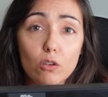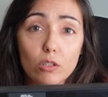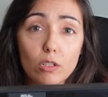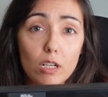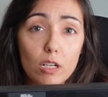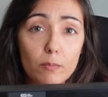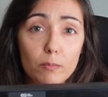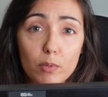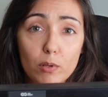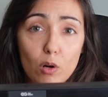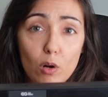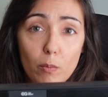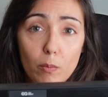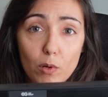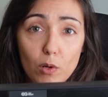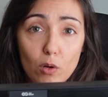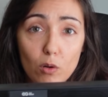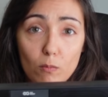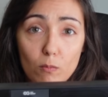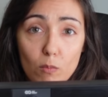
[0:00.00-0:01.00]
o del
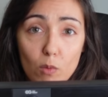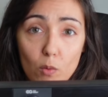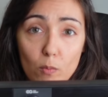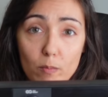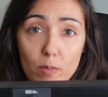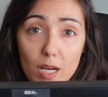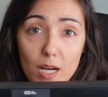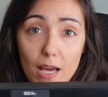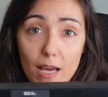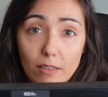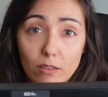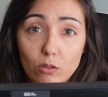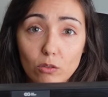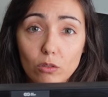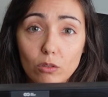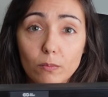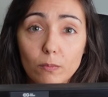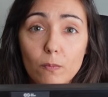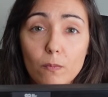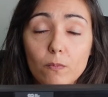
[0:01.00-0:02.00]
proprio
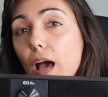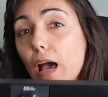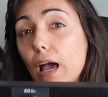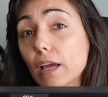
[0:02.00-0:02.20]
mobiletto.